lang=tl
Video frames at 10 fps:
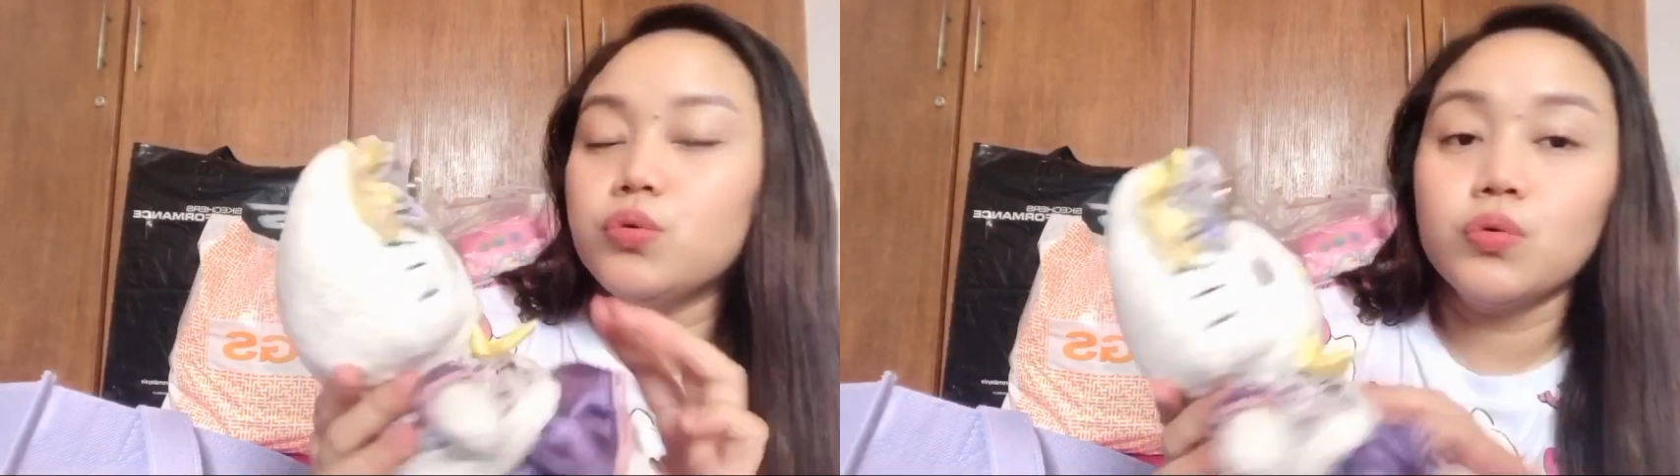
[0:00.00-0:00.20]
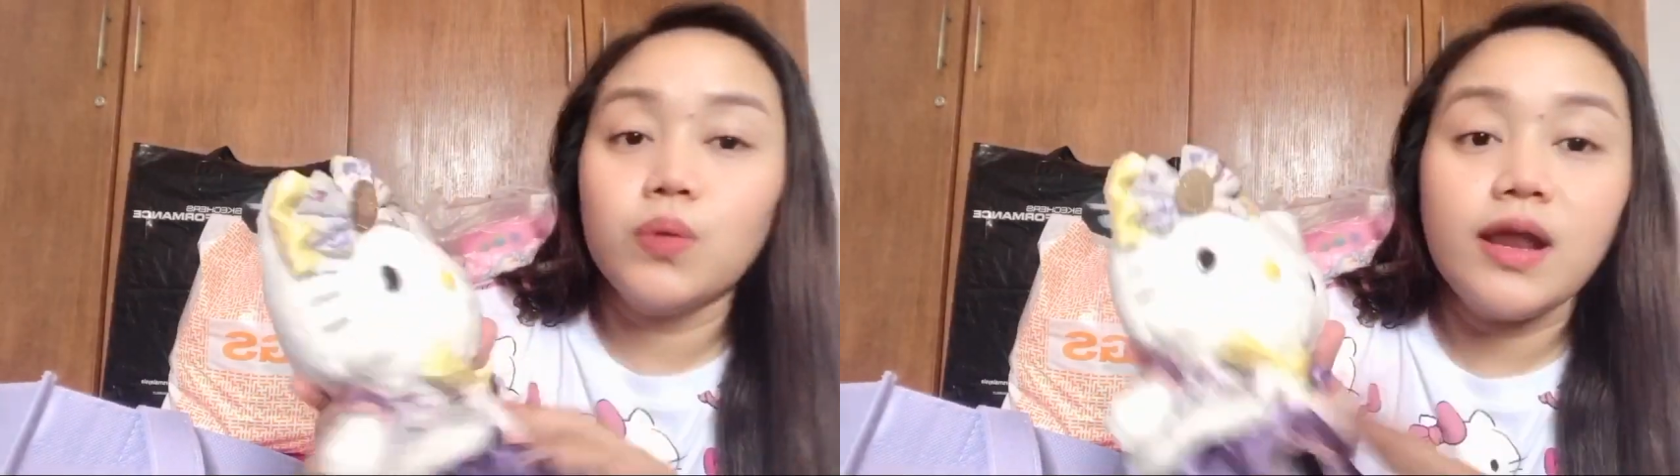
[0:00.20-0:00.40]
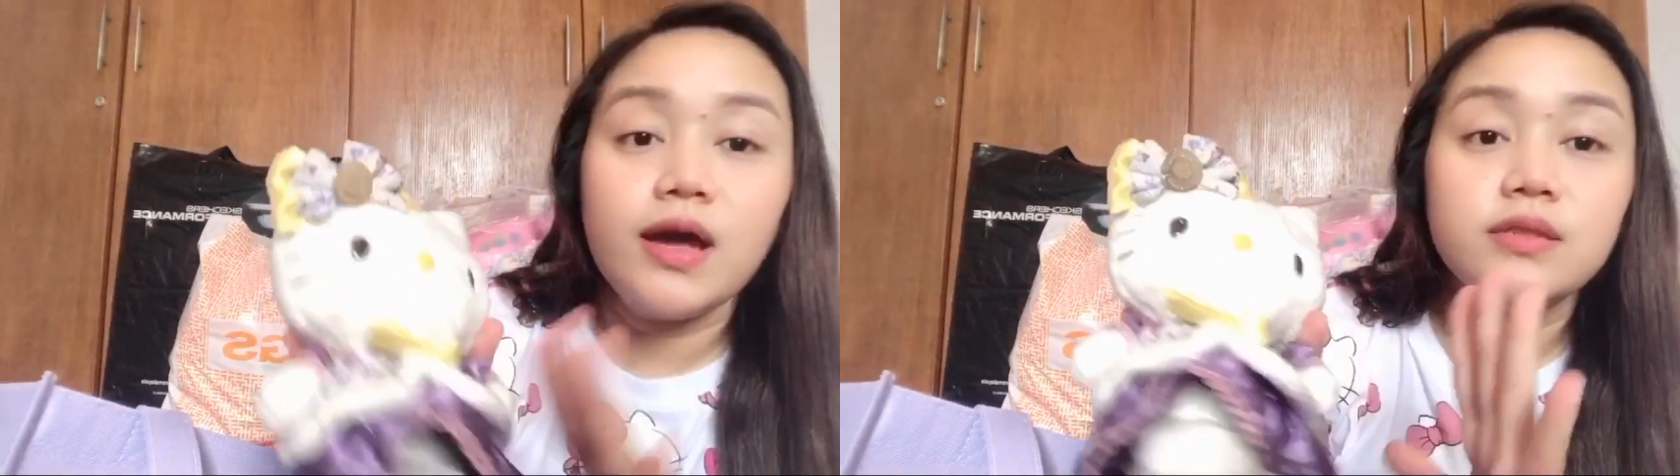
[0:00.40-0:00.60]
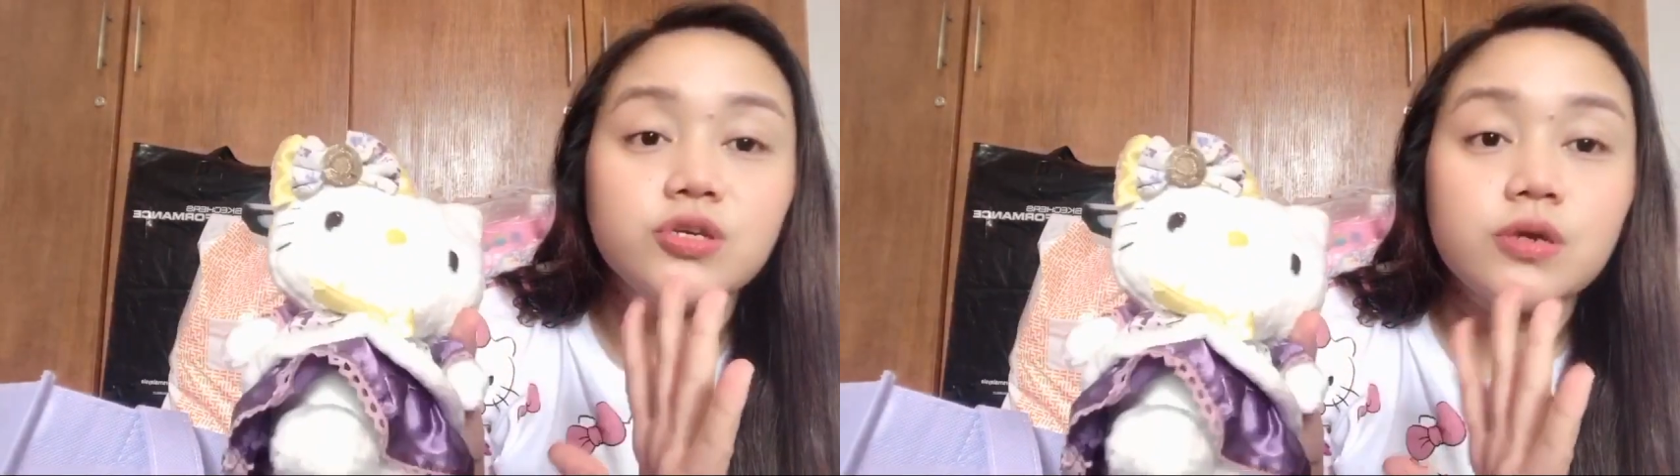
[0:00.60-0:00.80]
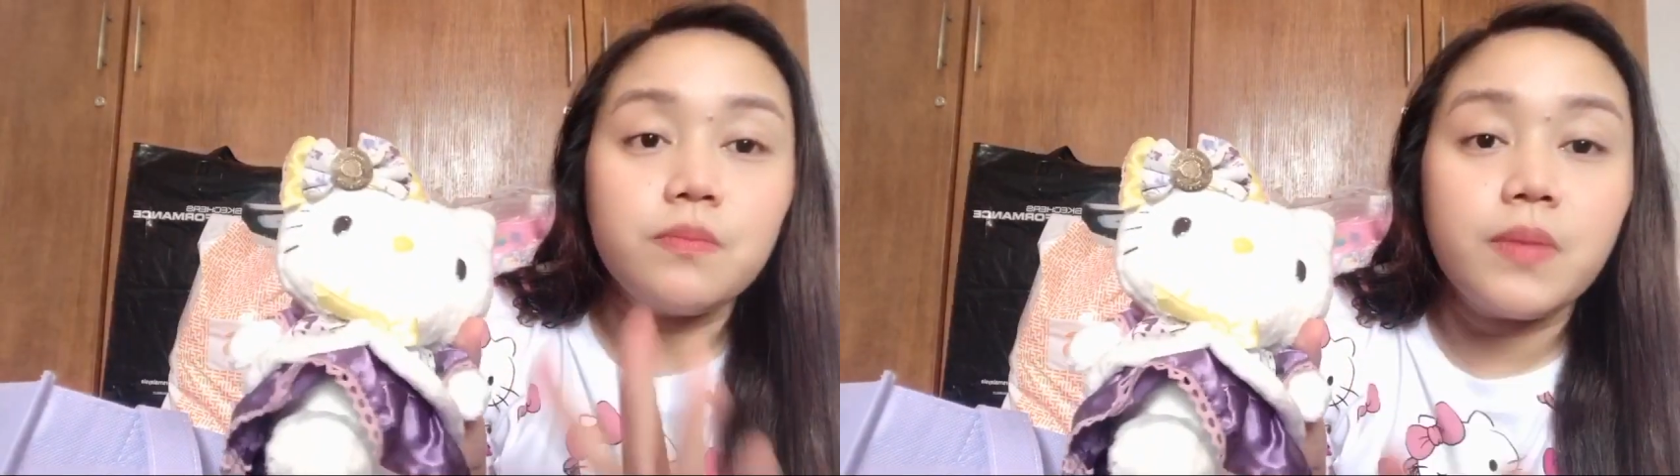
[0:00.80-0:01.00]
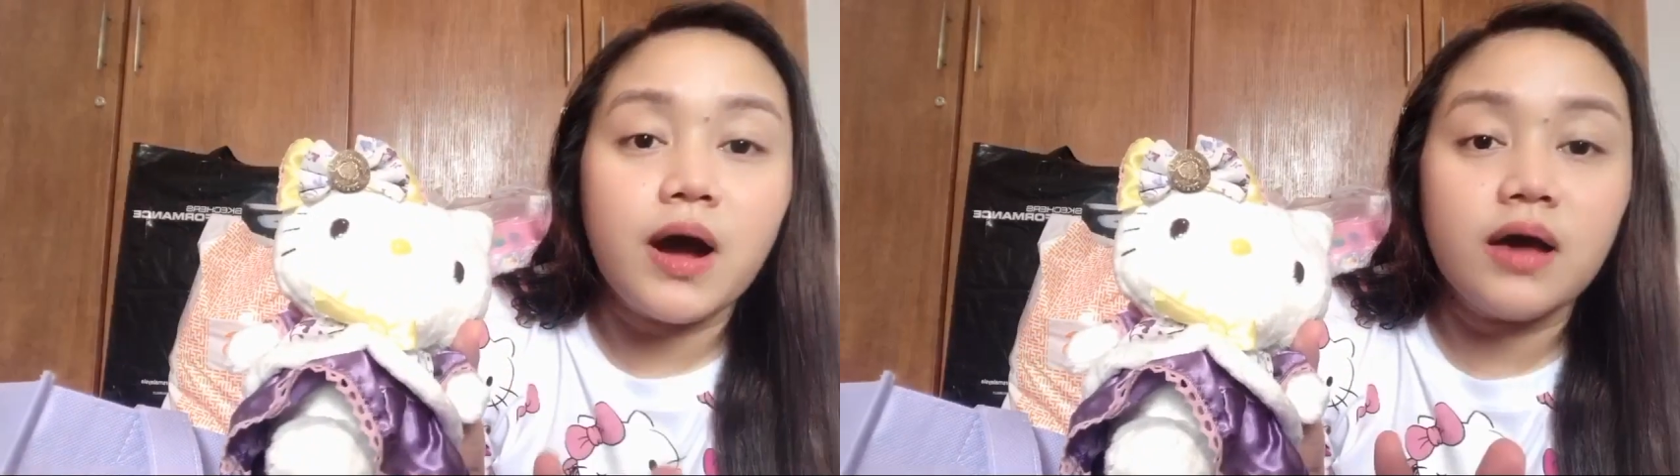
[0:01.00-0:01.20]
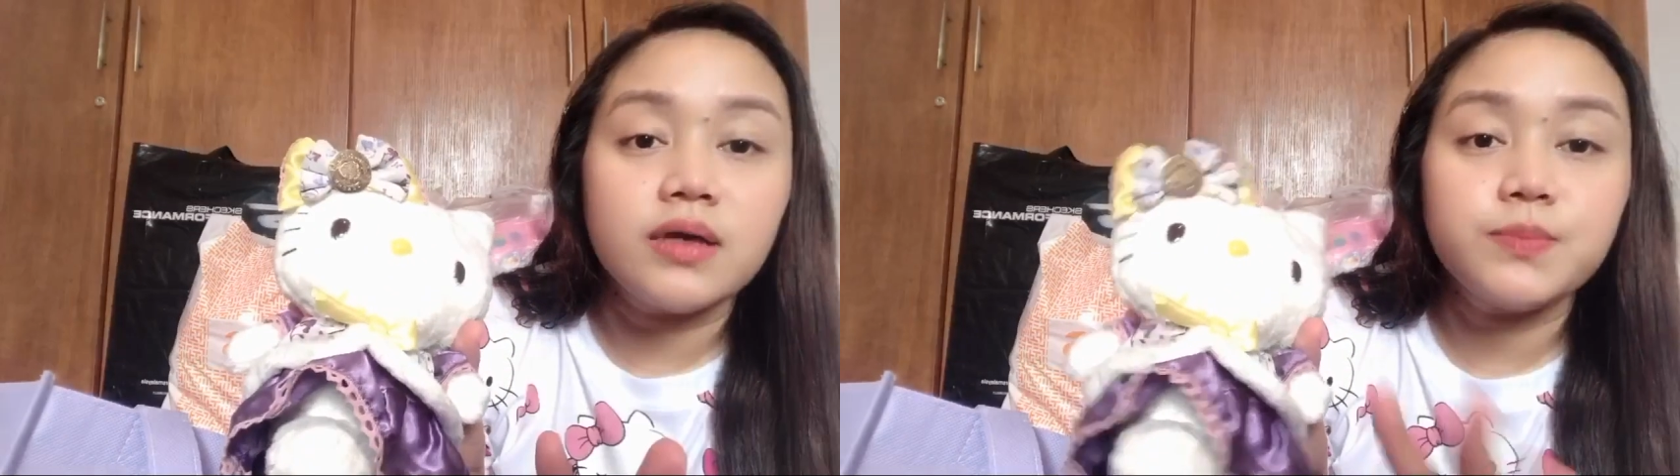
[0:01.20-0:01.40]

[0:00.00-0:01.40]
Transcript: Wala din siyang box.